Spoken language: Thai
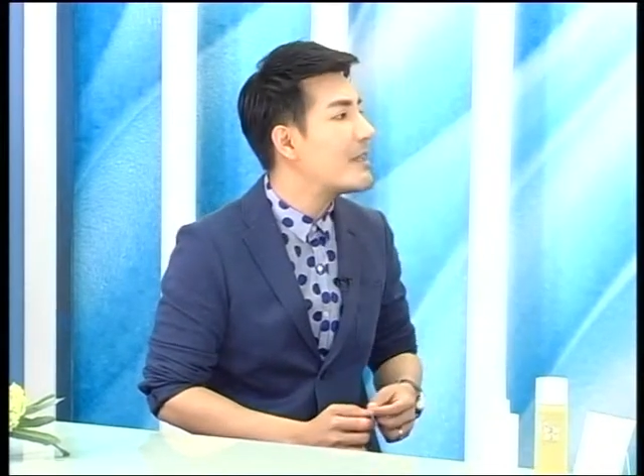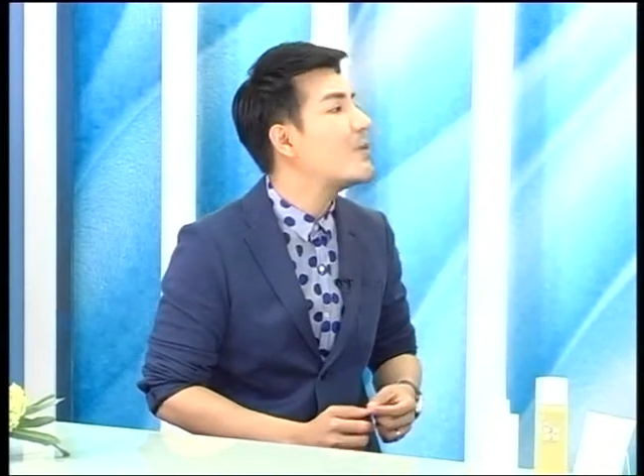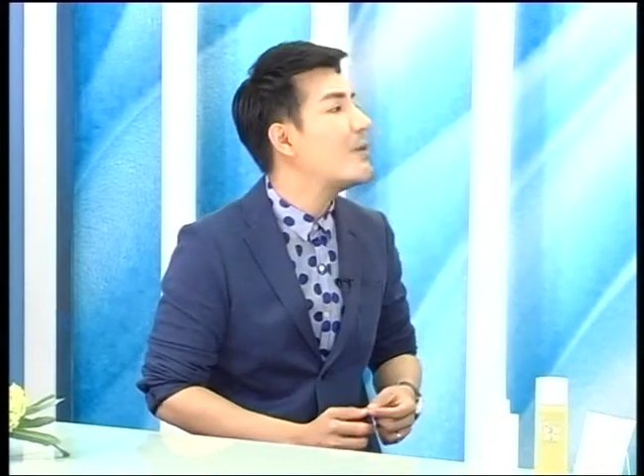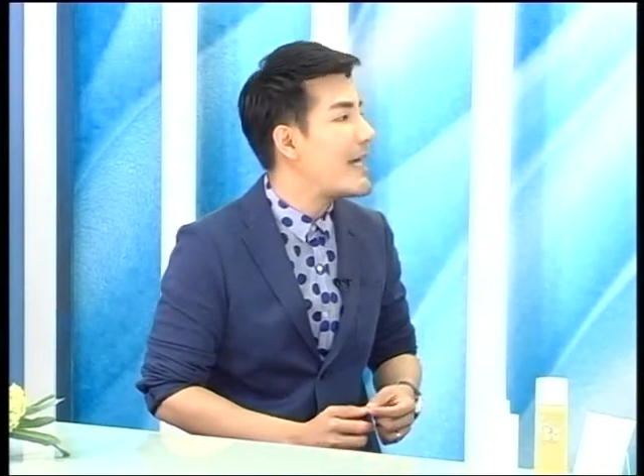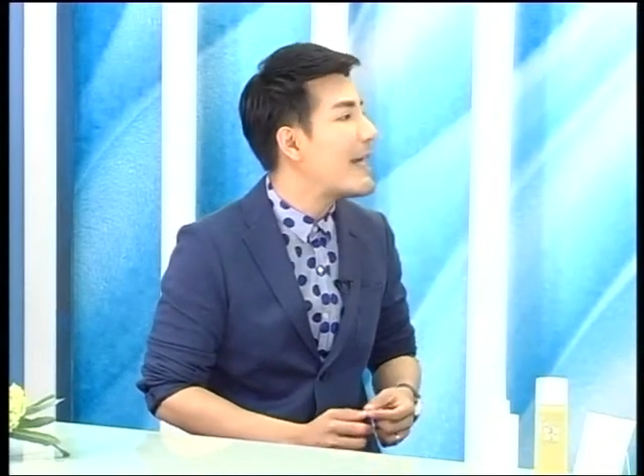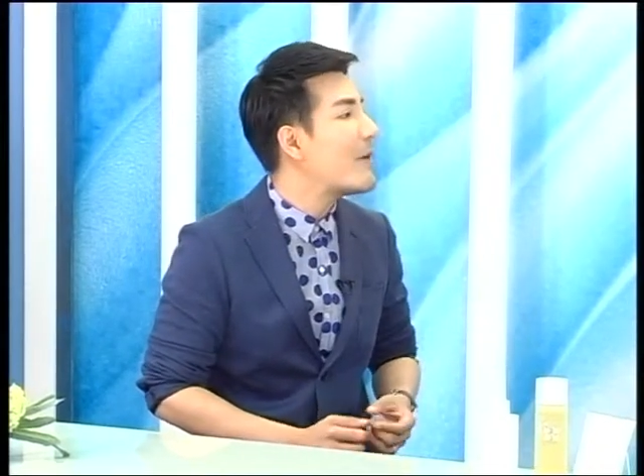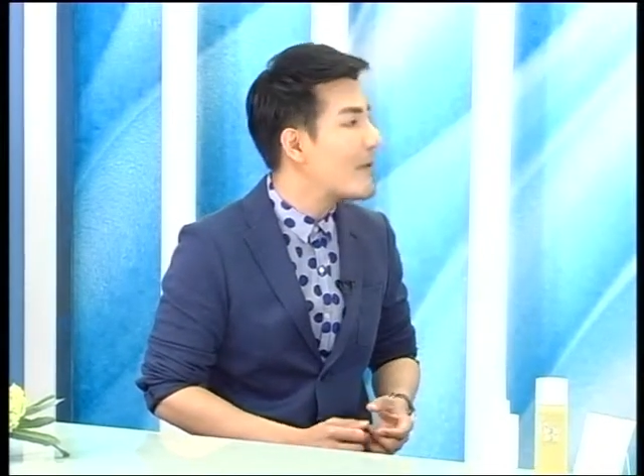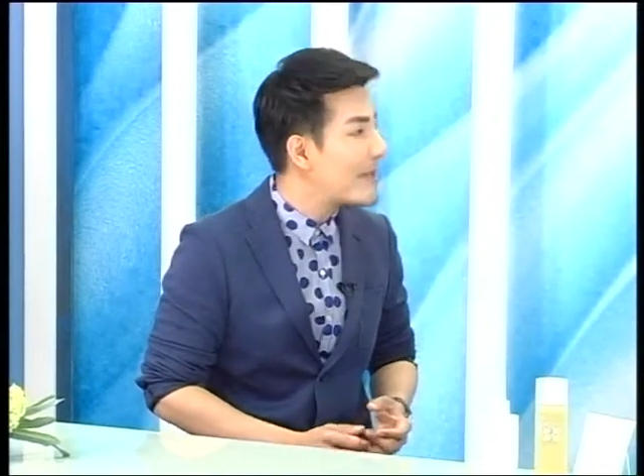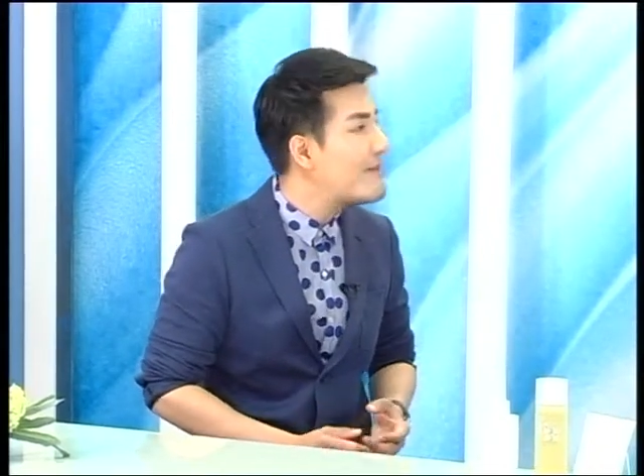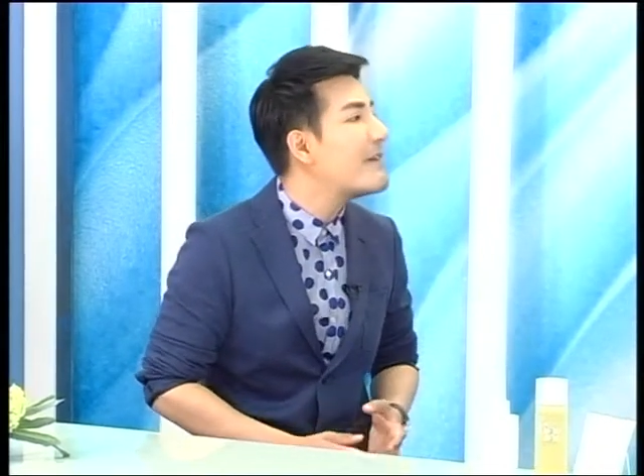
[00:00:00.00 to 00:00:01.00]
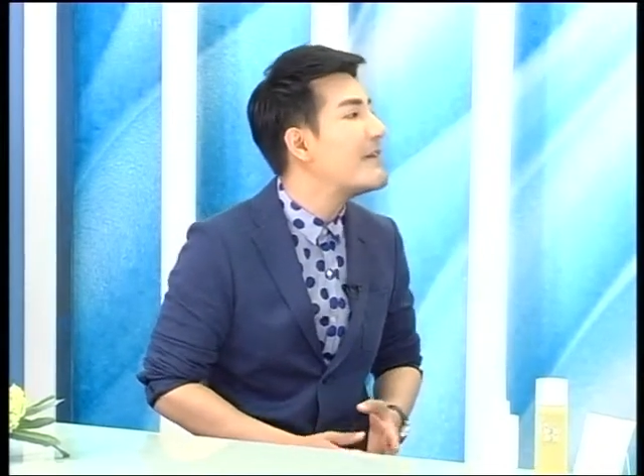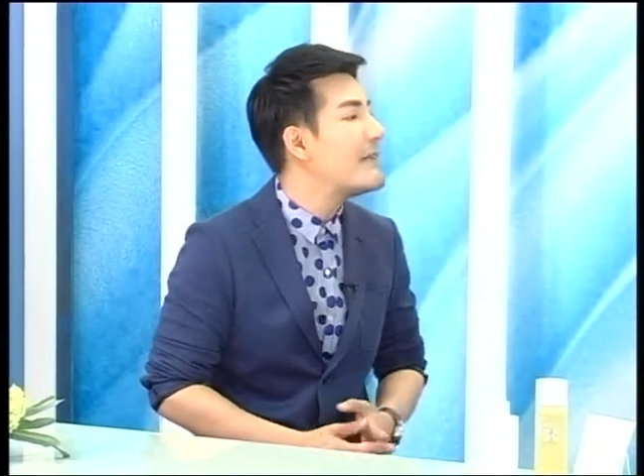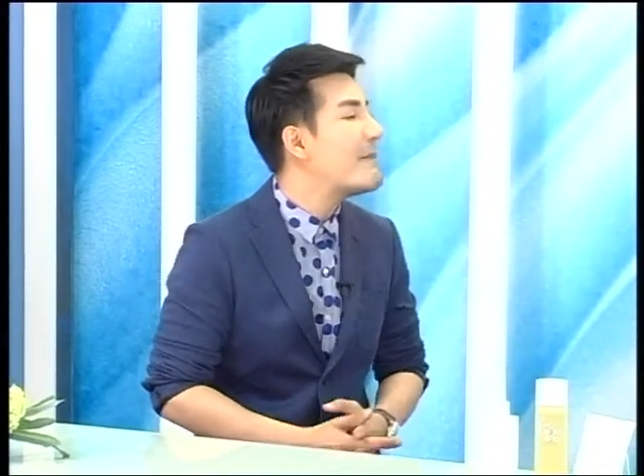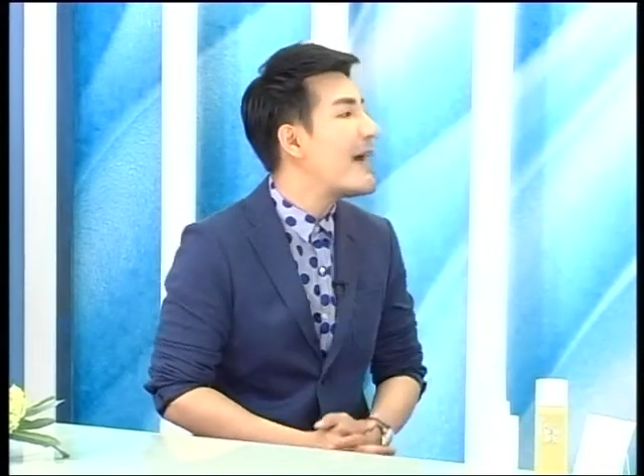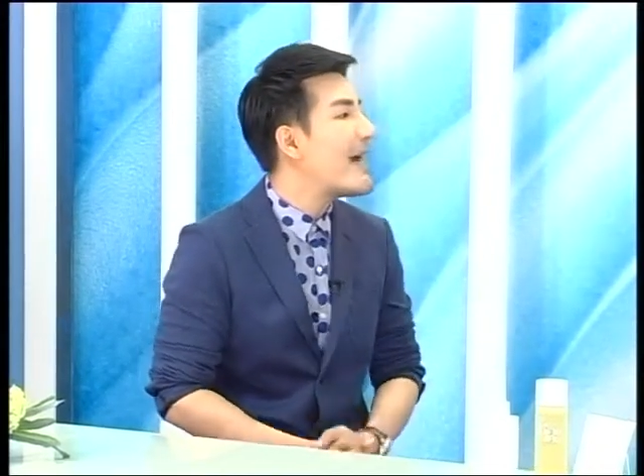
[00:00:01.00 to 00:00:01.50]
ตัวไหนของกิฟฟารีน
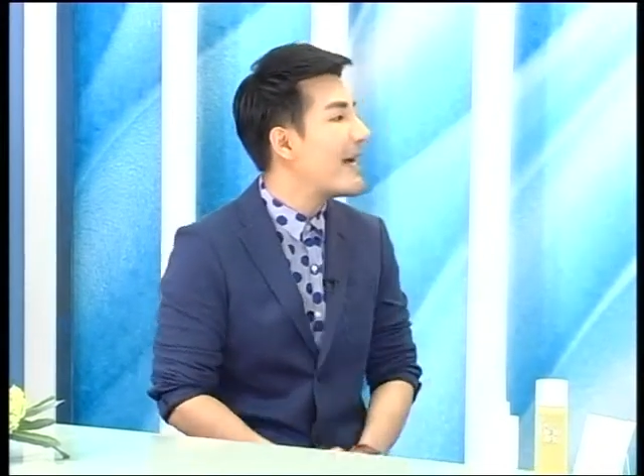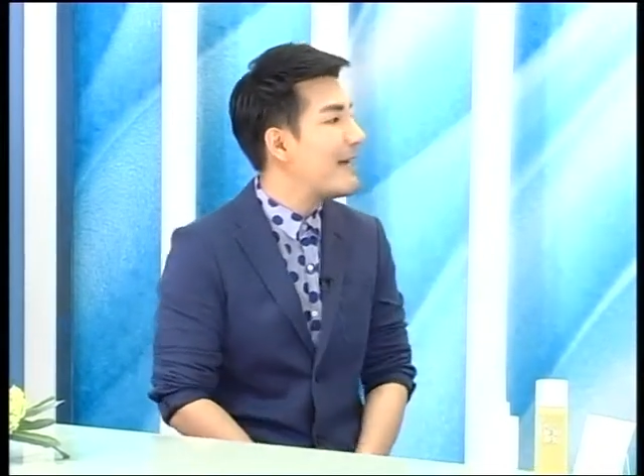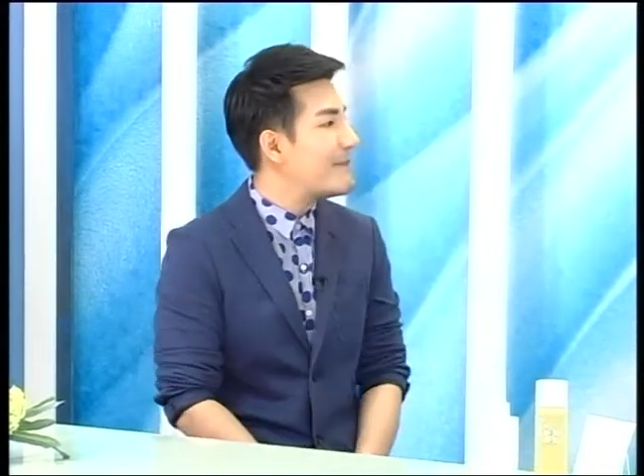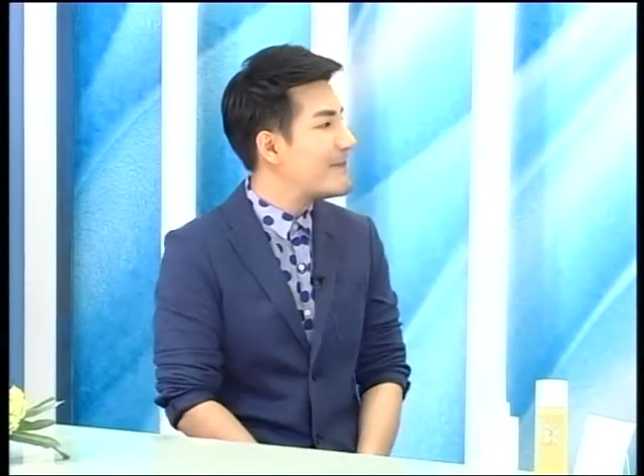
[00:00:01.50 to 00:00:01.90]
บ้างครับ